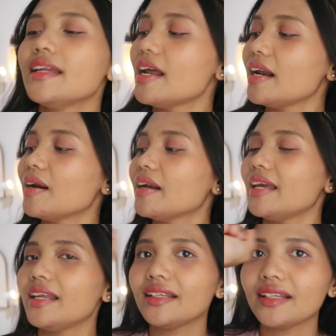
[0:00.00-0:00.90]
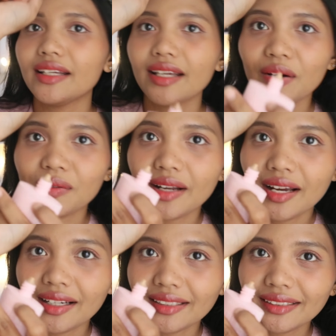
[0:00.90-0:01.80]
dan ini tadi yang
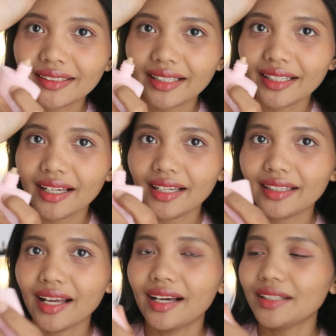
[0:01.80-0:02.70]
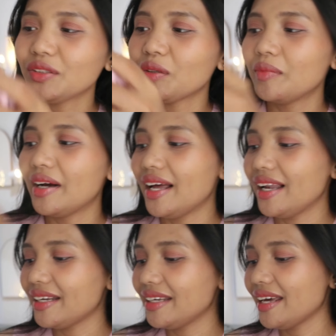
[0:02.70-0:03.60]
udah ngeset ya kita akan
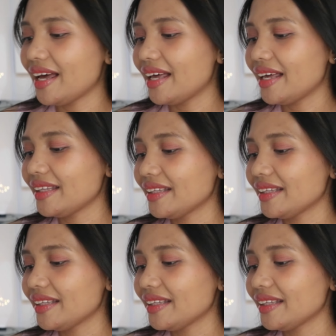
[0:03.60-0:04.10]
coba lihat